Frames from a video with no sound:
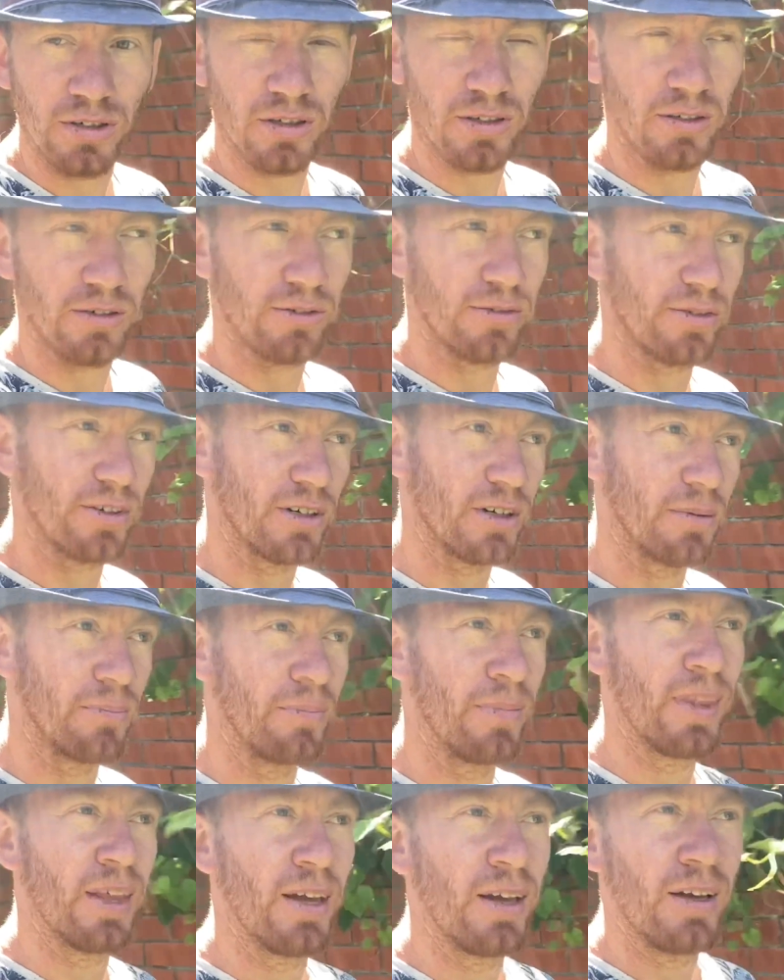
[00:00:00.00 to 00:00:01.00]
в
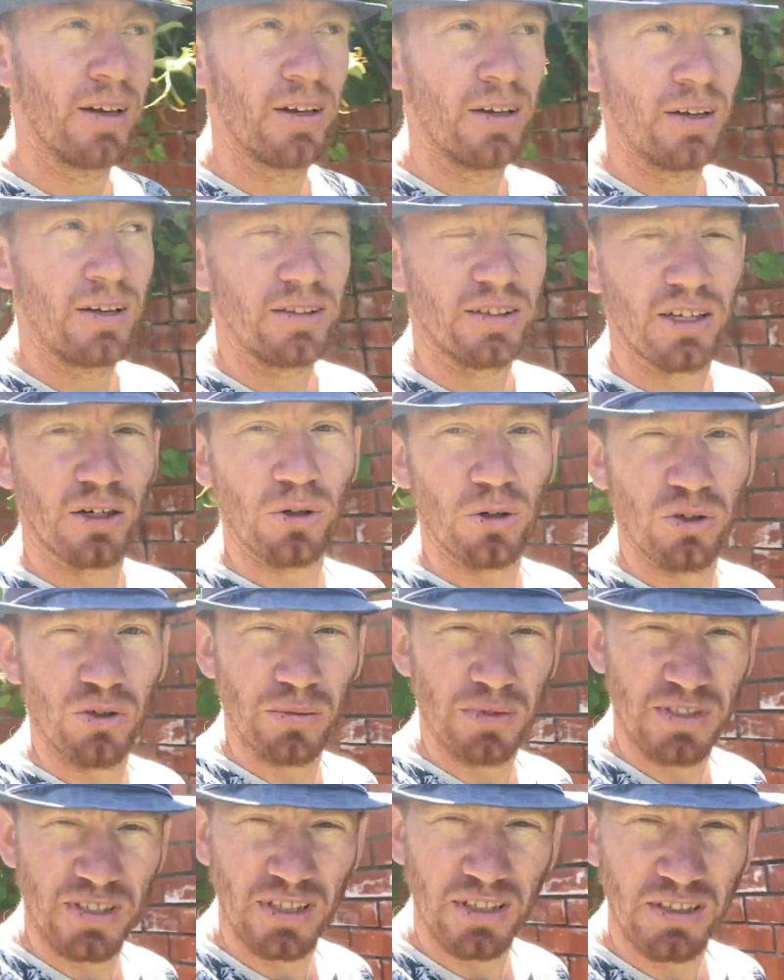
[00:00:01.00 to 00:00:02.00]
торговом
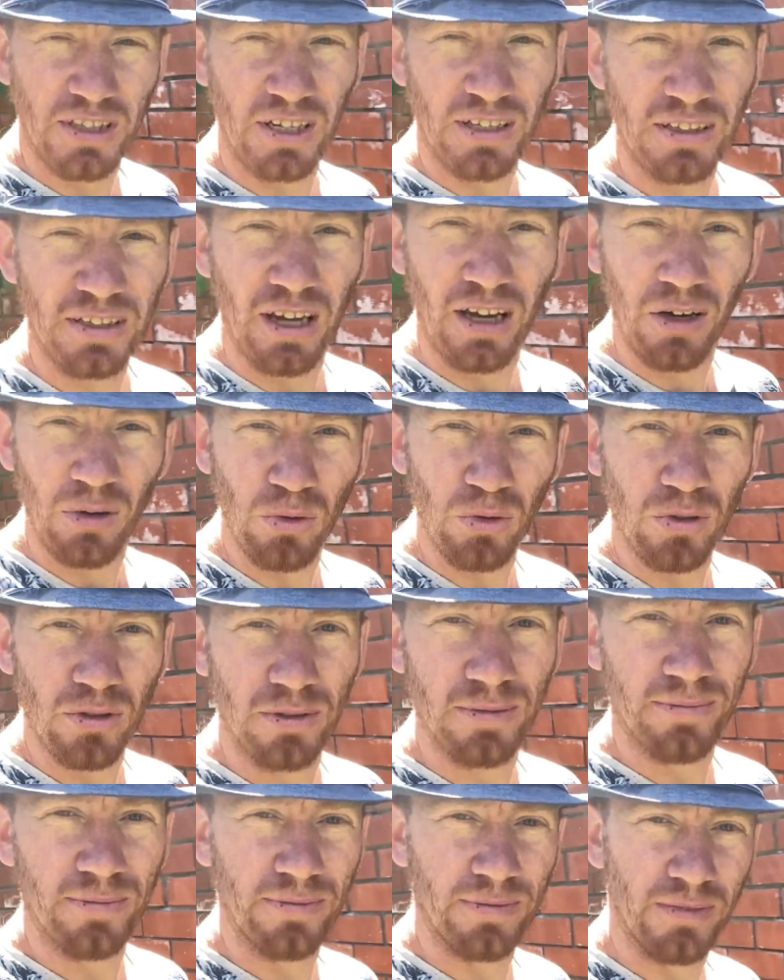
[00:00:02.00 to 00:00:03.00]
центре Тау
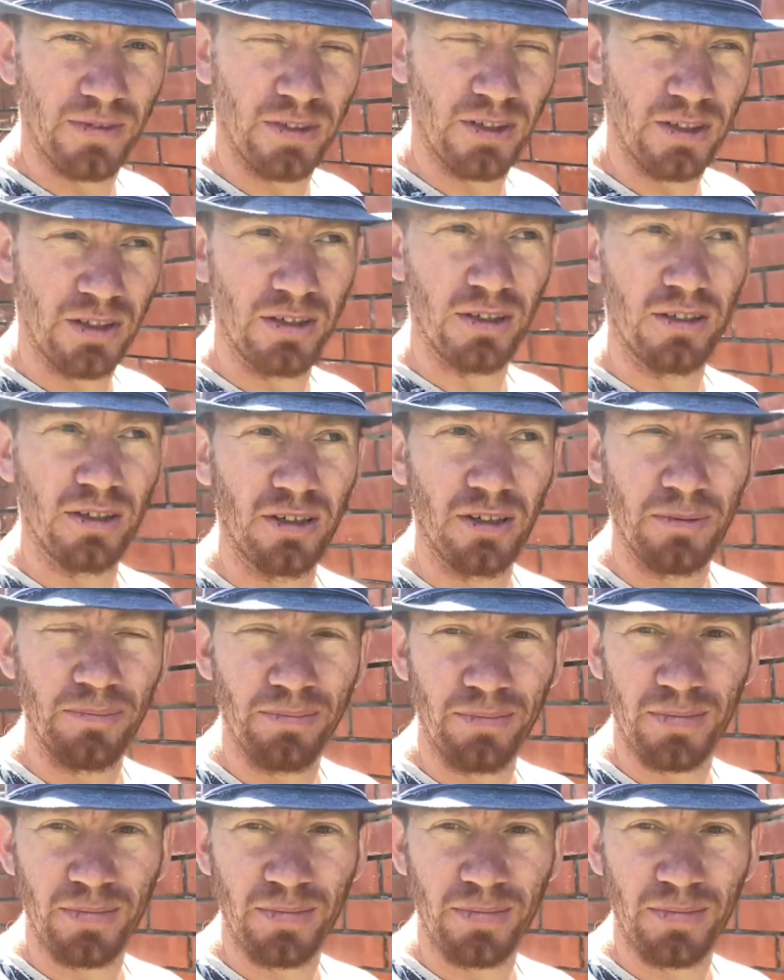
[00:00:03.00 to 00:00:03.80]
э,